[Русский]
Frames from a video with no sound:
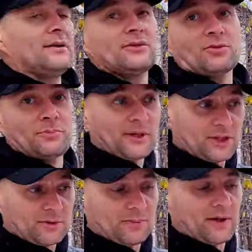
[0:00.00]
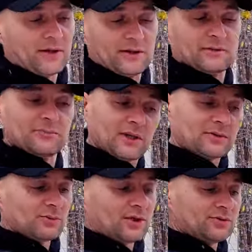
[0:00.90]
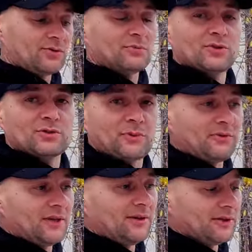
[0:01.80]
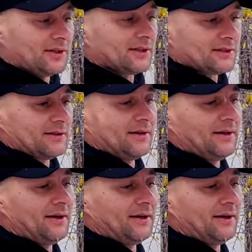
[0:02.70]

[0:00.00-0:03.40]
Я тут пальчик поранил, поэтому у нас сегодня будет справедливый тест.